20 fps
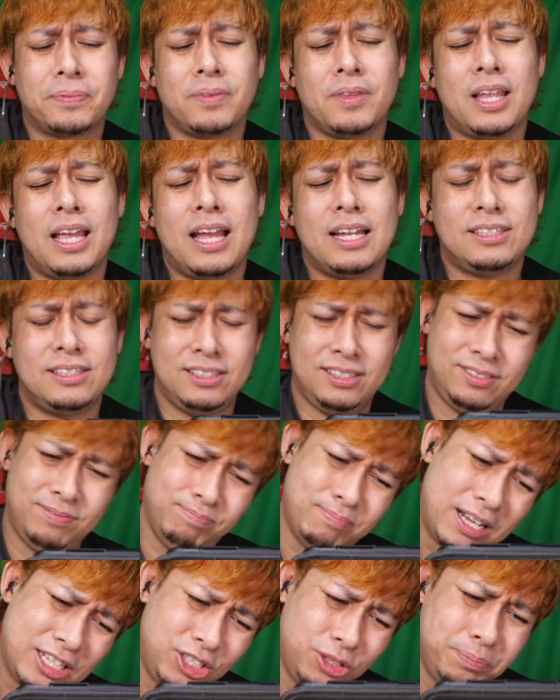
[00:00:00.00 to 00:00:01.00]
な
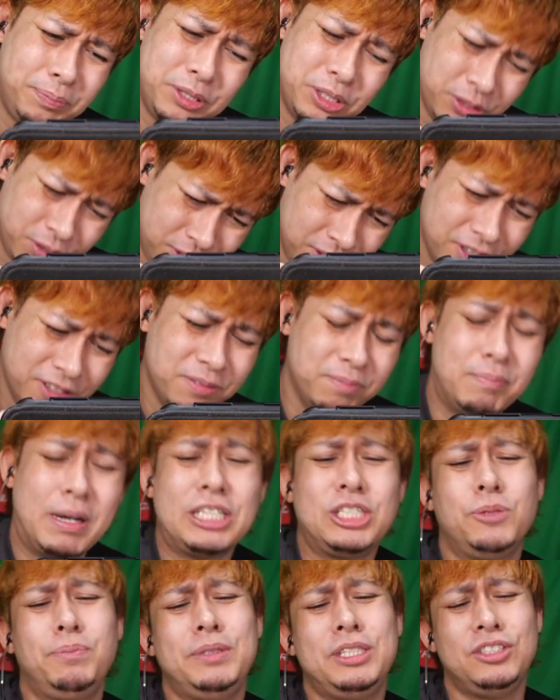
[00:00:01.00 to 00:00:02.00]
マチュピチュ
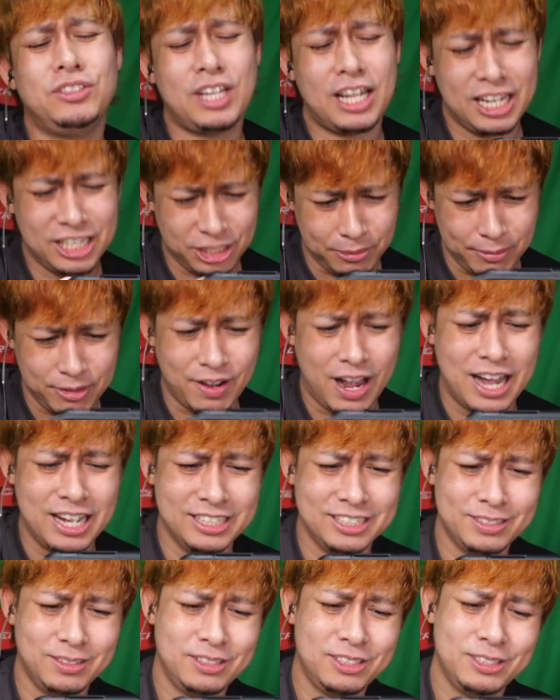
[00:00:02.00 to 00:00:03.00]
マチュピチュだね君は
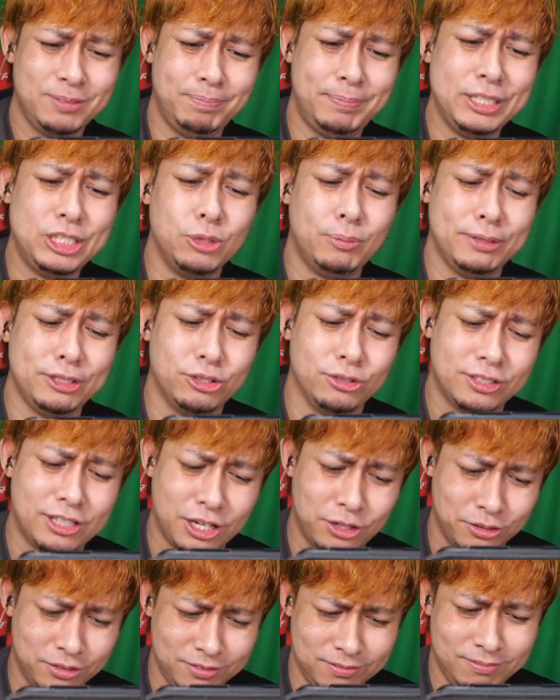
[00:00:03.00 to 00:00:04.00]
ピチュピチュし
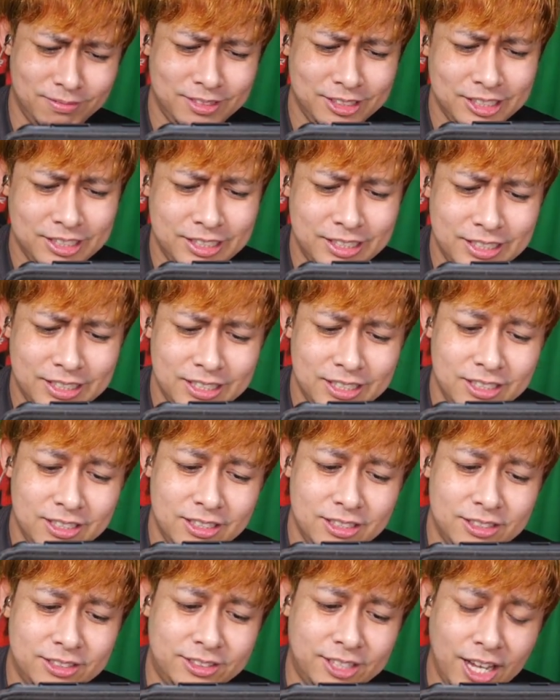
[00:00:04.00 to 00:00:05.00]
てる
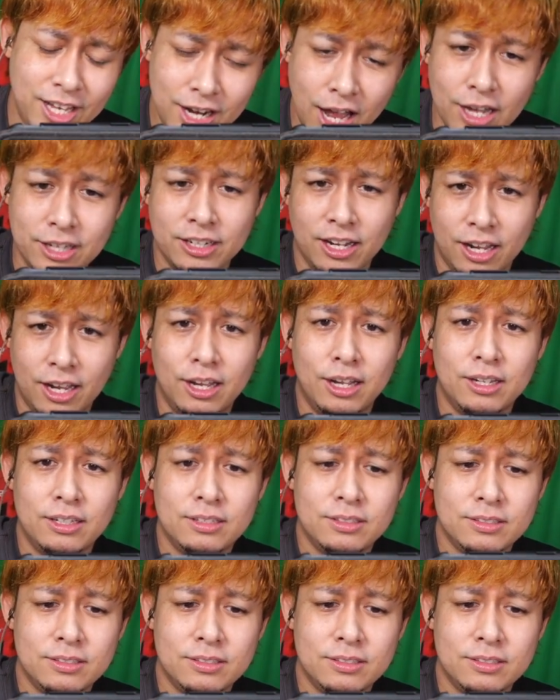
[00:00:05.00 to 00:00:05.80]
出ないね